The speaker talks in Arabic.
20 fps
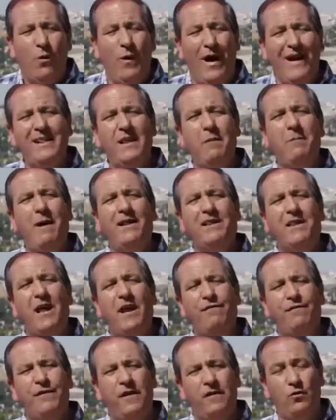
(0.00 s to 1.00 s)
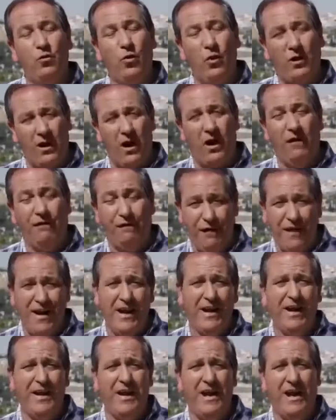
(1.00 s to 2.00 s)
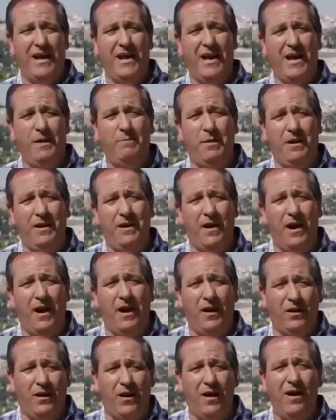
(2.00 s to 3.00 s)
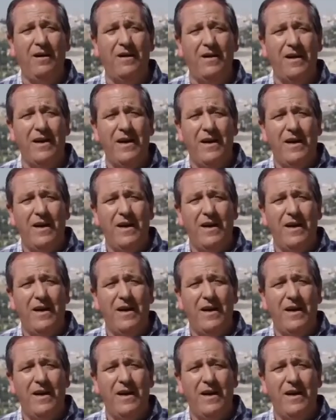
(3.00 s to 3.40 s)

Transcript: وعندما اعترف يسوع قال فعلا أنا ابن الله